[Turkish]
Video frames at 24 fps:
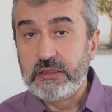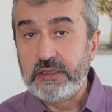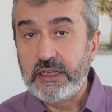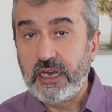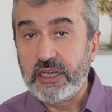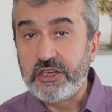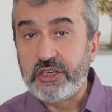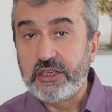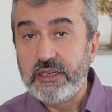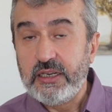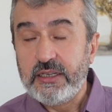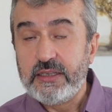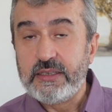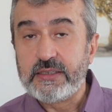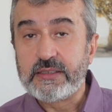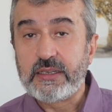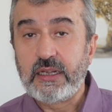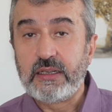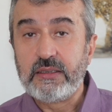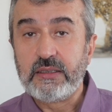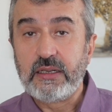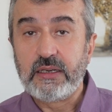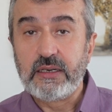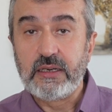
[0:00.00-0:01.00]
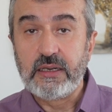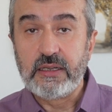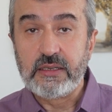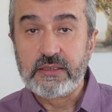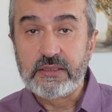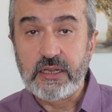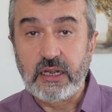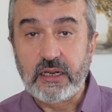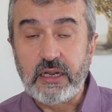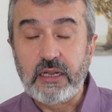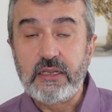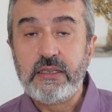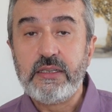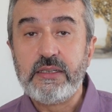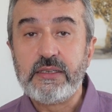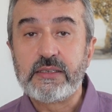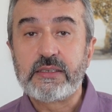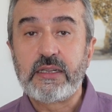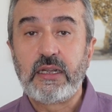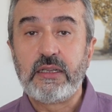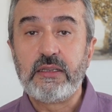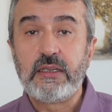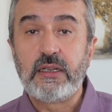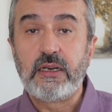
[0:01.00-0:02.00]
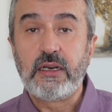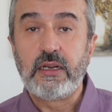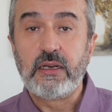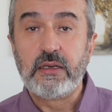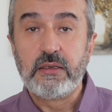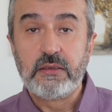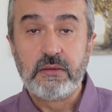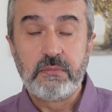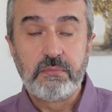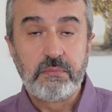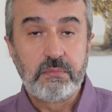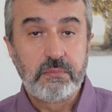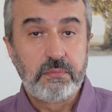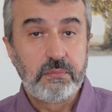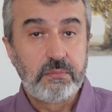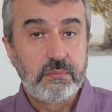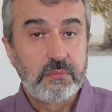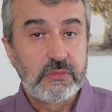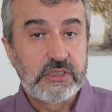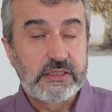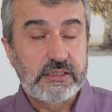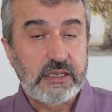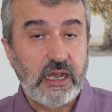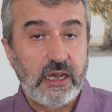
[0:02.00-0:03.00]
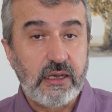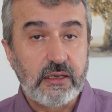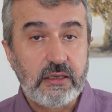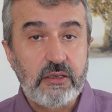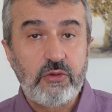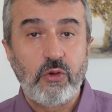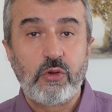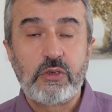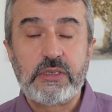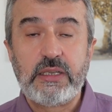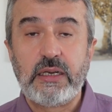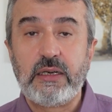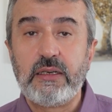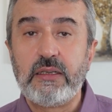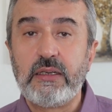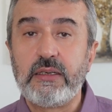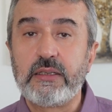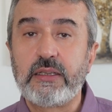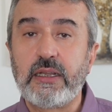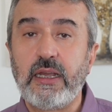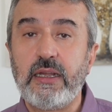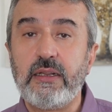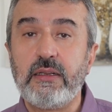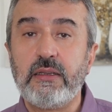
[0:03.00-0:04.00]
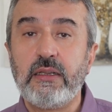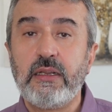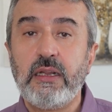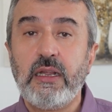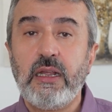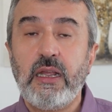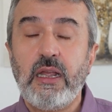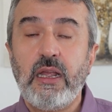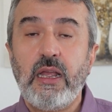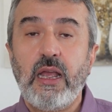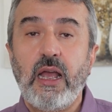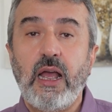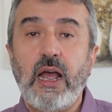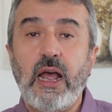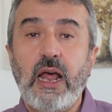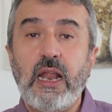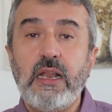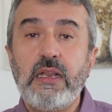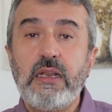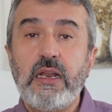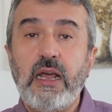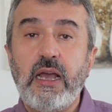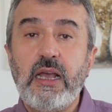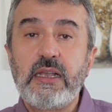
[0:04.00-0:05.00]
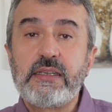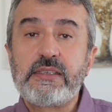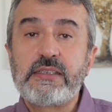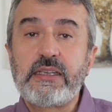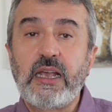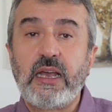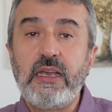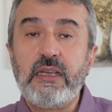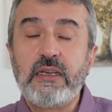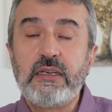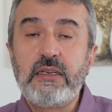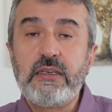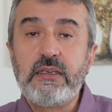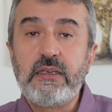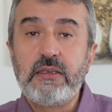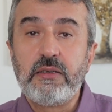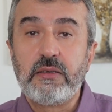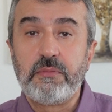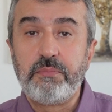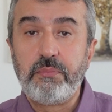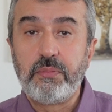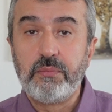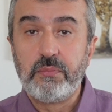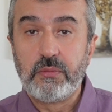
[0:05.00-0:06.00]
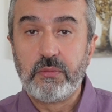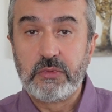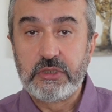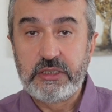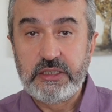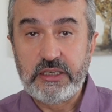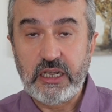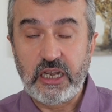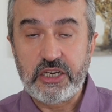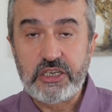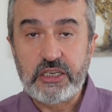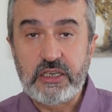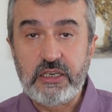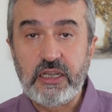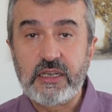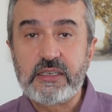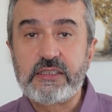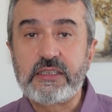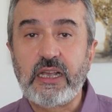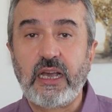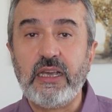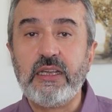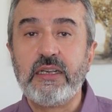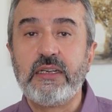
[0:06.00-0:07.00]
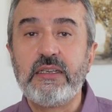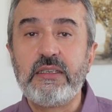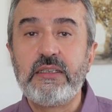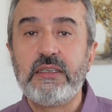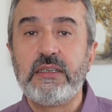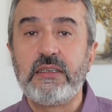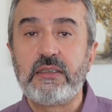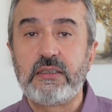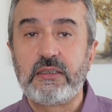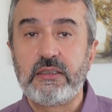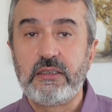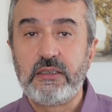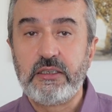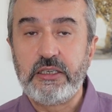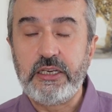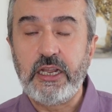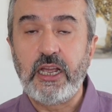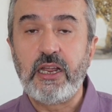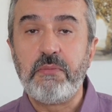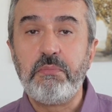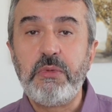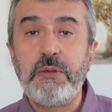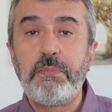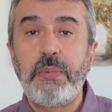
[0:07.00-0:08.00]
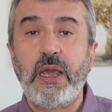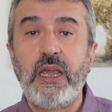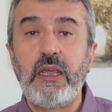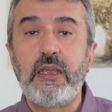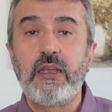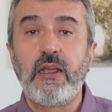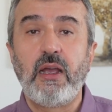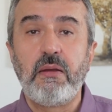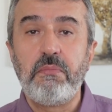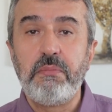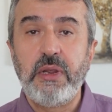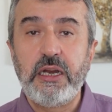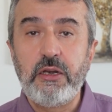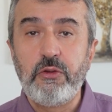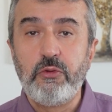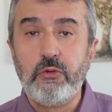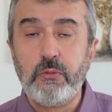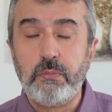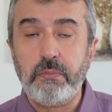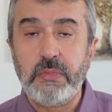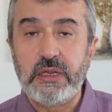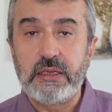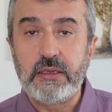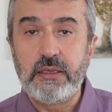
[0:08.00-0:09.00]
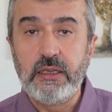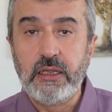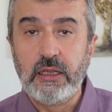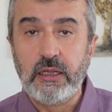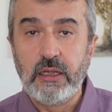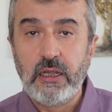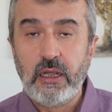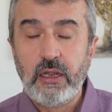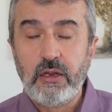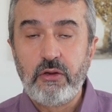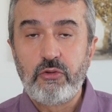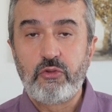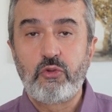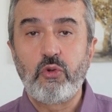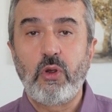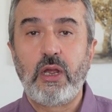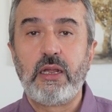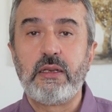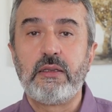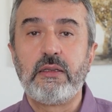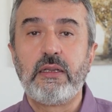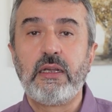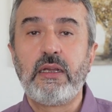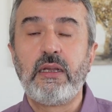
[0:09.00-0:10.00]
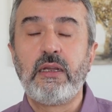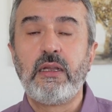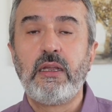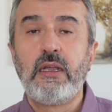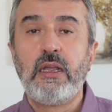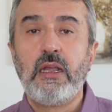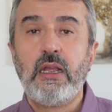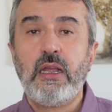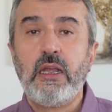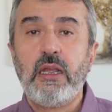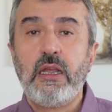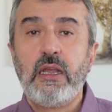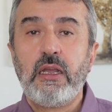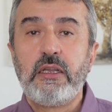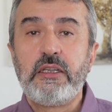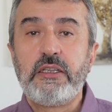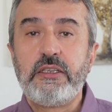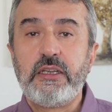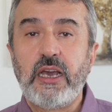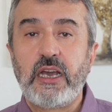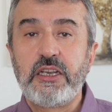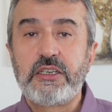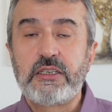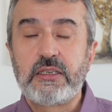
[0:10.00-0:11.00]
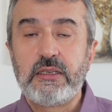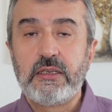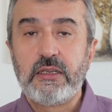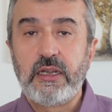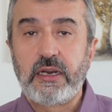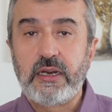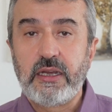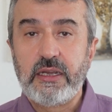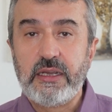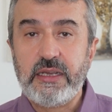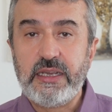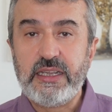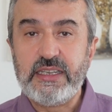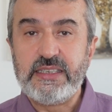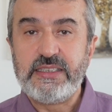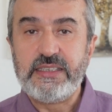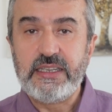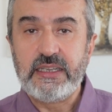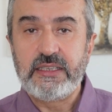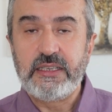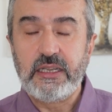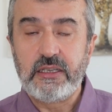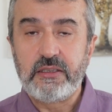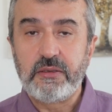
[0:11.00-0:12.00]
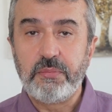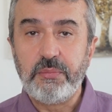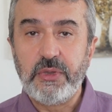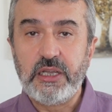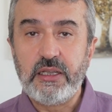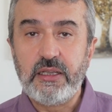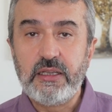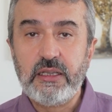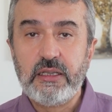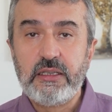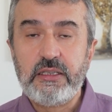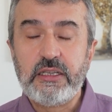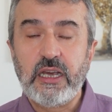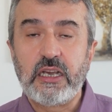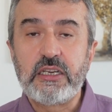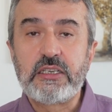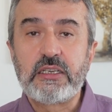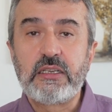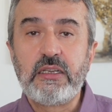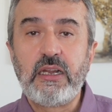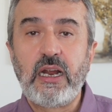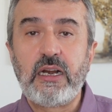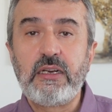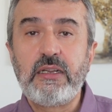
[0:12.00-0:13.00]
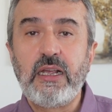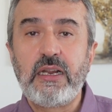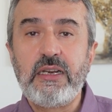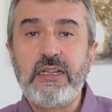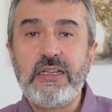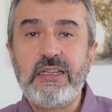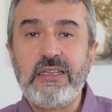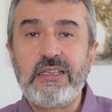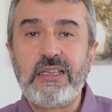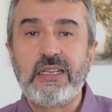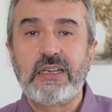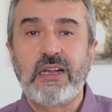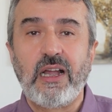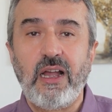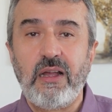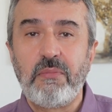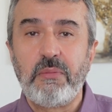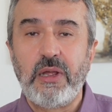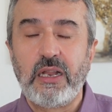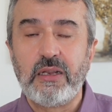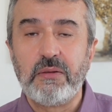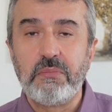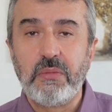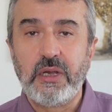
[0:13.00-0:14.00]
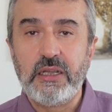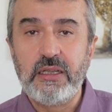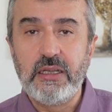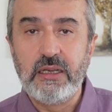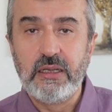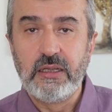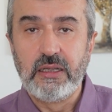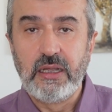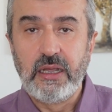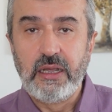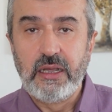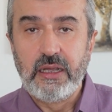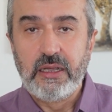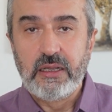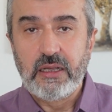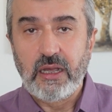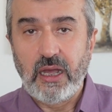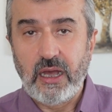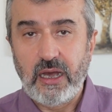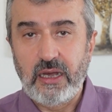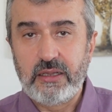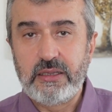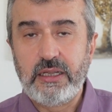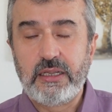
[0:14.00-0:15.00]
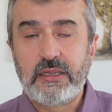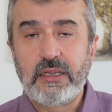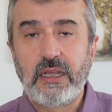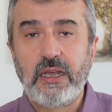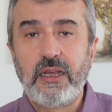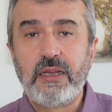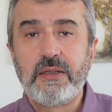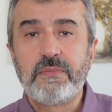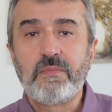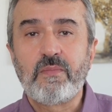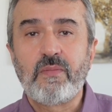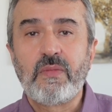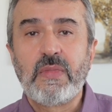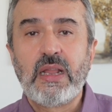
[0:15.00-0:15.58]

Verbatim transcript: yaşlı insanlara, sakat insanlara saygı gösterilirken Allah'a saygı, yaşlıya saygıdır diyen bir peygamberin ümmeti şu anda yaşlılara eziyet etmeyi, yaşlılardan intikam almayı adeta